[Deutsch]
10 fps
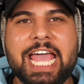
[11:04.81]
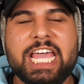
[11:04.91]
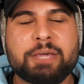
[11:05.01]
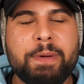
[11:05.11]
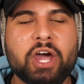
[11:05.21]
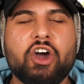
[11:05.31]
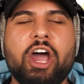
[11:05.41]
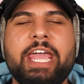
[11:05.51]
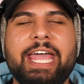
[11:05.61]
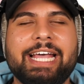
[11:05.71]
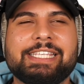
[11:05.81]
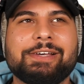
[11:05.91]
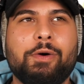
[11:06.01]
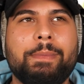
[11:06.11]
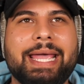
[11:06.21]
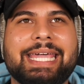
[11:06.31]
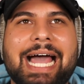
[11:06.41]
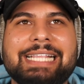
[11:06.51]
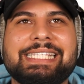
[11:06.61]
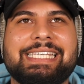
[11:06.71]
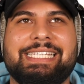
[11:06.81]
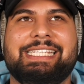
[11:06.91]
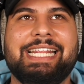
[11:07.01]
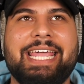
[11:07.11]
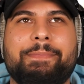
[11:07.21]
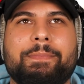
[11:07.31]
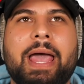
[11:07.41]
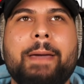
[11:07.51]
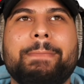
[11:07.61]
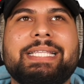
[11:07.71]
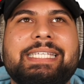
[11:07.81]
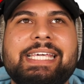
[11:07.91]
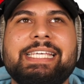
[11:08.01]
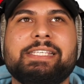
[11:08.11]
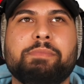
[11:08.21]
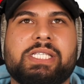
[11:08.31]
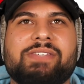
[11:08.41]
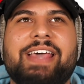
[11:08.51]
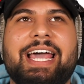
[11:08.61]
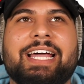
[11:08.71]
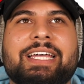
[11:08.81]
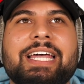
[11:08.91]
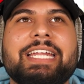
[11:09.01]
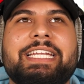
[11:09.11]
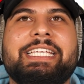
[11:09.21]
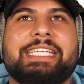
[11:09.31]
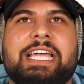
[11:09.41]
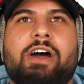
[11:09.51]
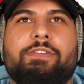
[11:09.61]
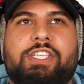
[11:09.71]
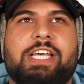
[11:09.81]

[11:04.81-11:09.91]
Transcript: Ich bereue es um mein ganzes Leben, mit diesem Zwerg nicht gekauft zu